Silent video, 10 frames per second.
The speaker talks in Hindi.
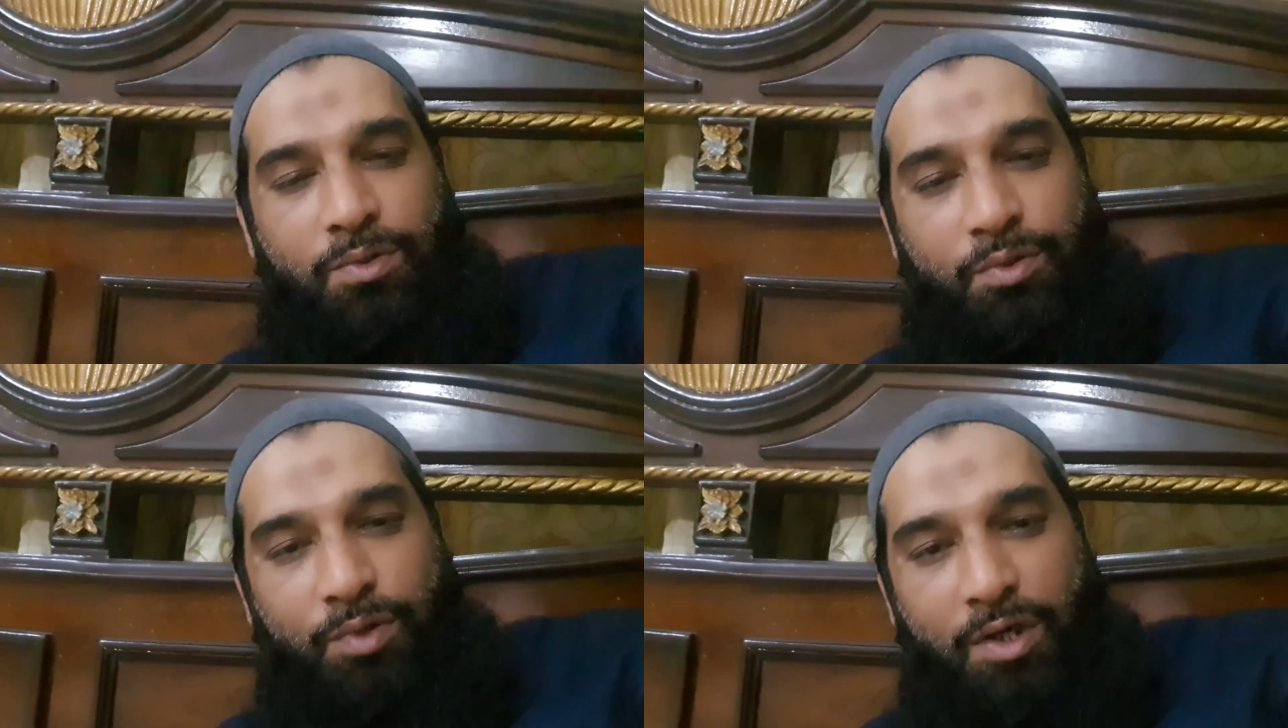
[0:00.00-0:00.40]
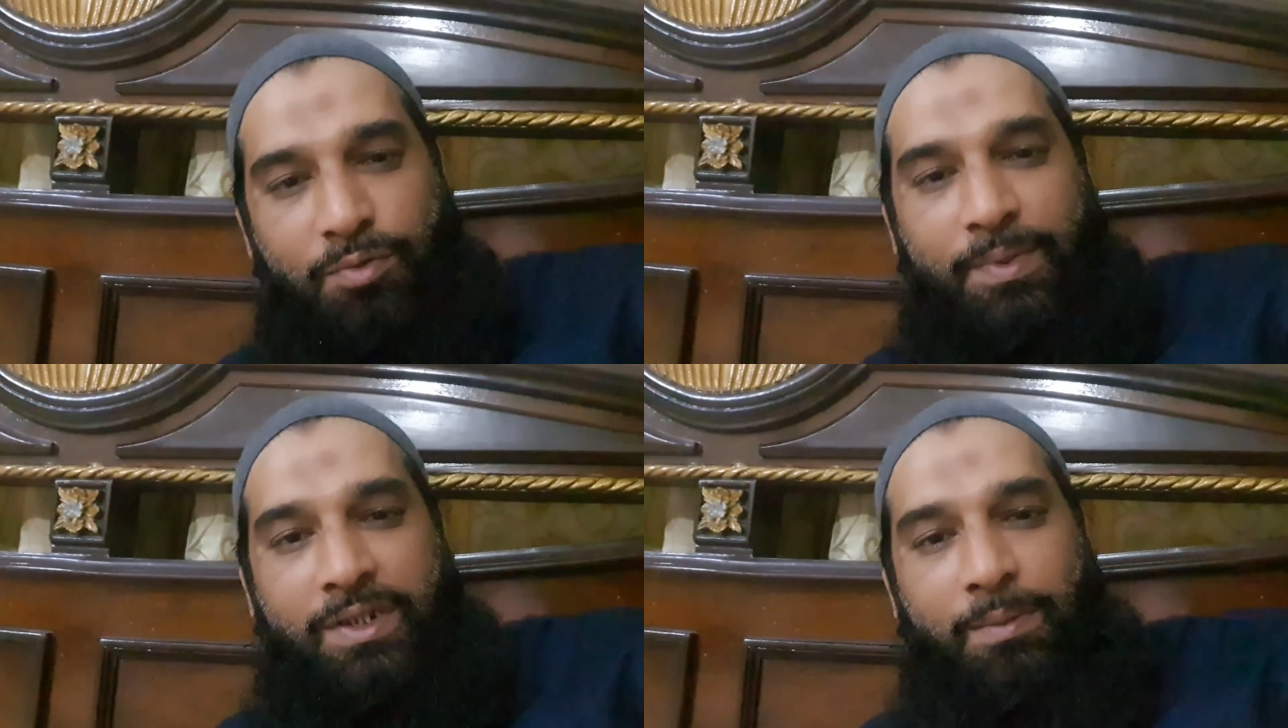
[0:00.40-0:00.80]
को
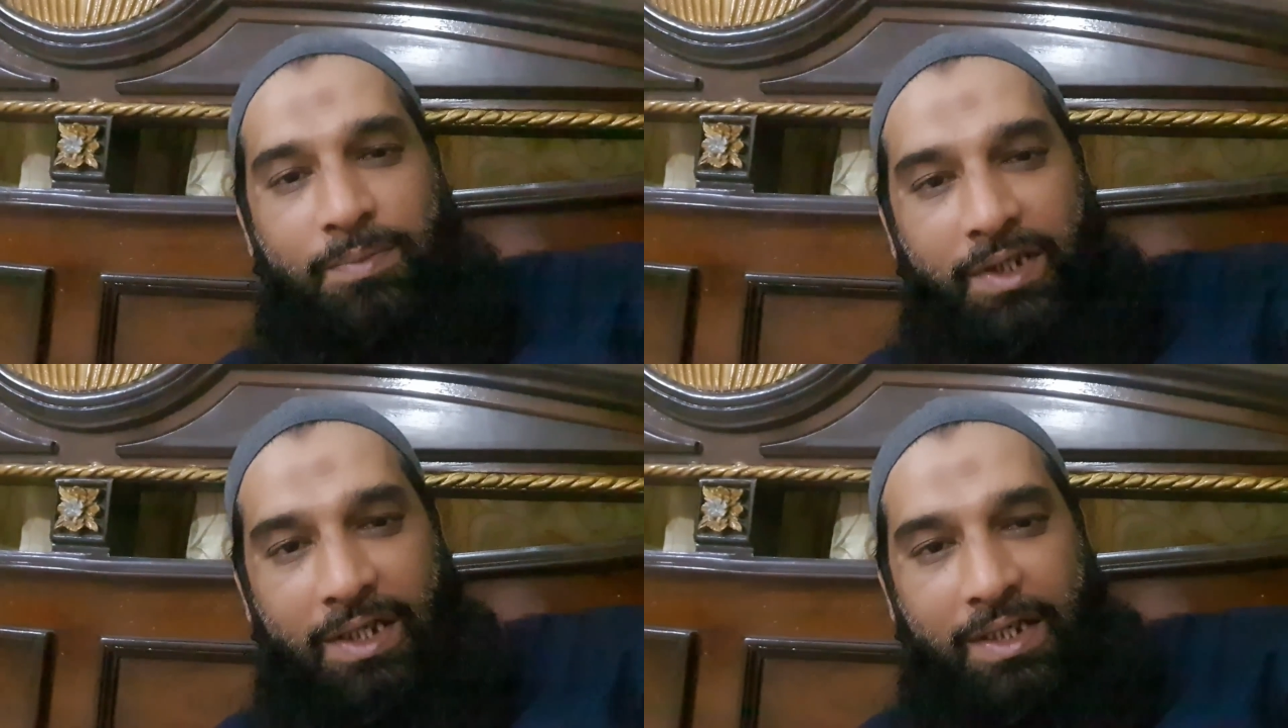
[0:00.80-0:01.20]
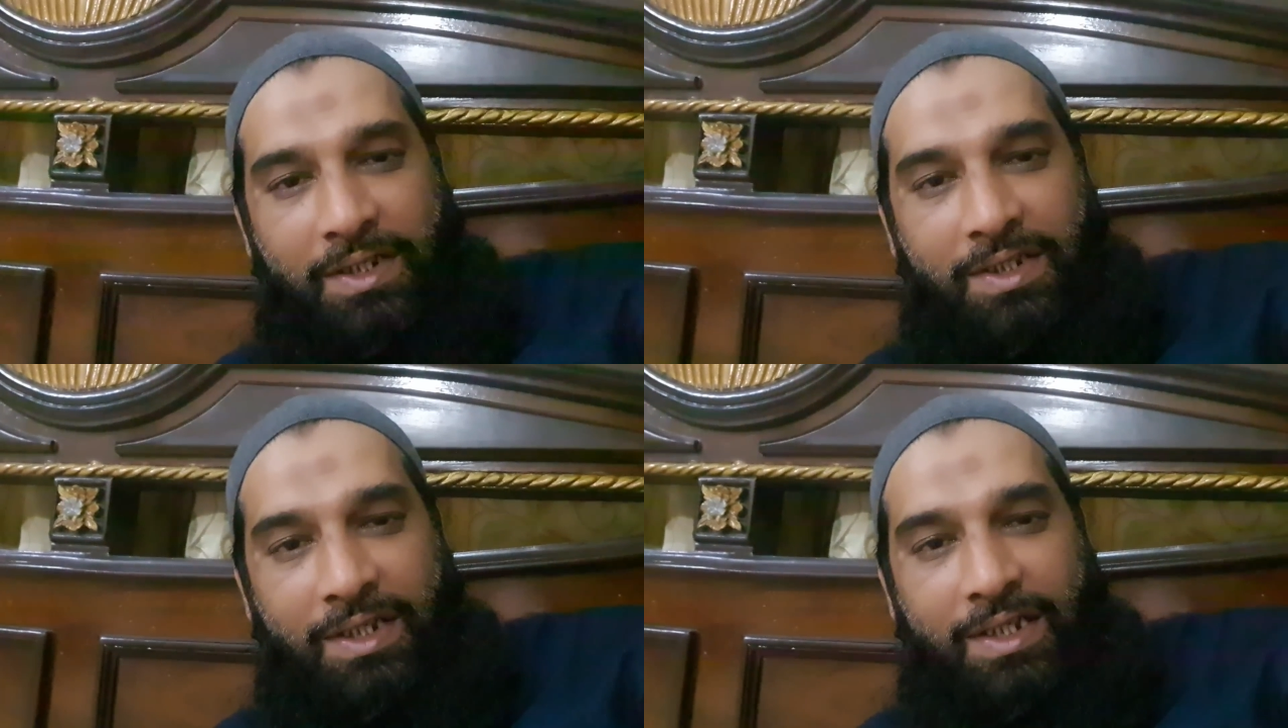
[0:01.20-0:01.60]
दुआओं में तब्दील
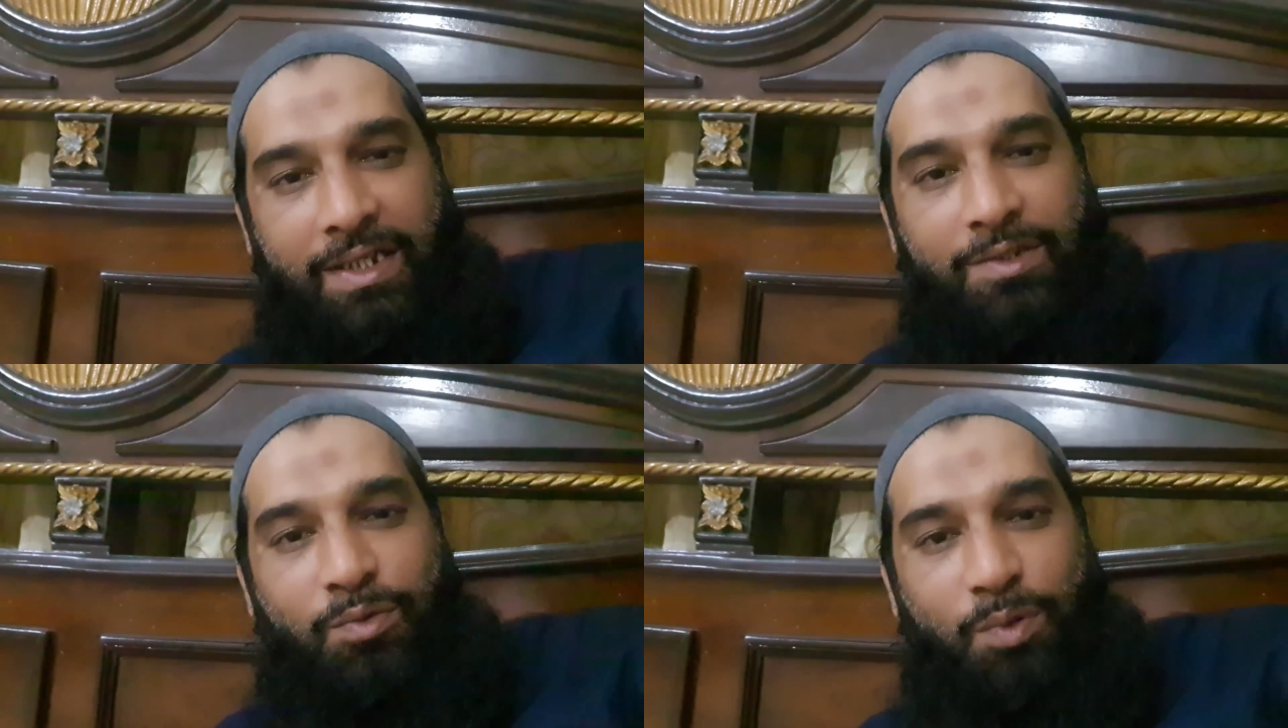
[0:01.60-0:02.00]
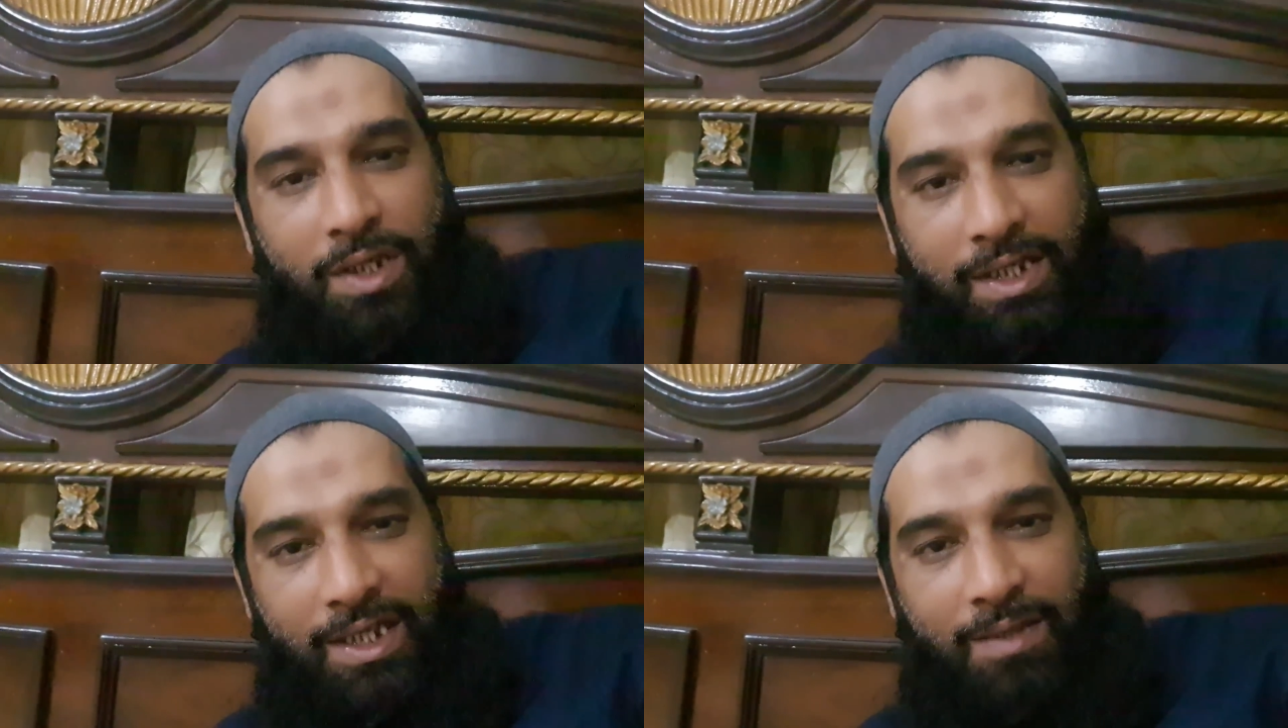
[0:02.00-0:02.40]
कर दें कि दुआ